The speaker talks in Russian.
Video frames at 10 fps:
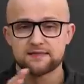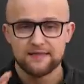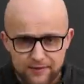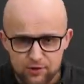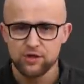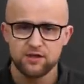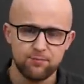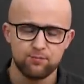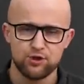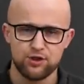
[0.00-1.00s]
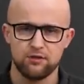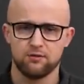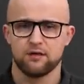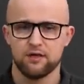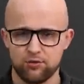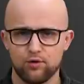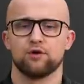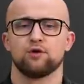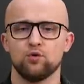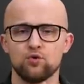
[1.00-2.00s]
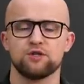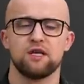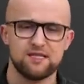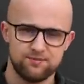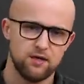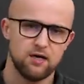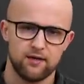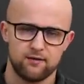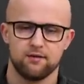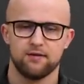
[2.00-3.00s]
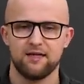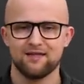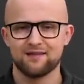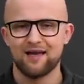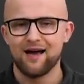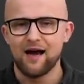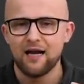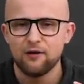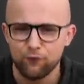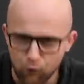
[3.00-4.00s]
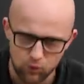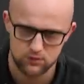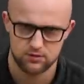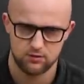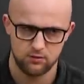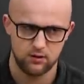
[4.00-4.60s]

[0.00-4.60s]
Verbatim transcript: Следующий тип мужчин, которых нужно избегать это альфонсы.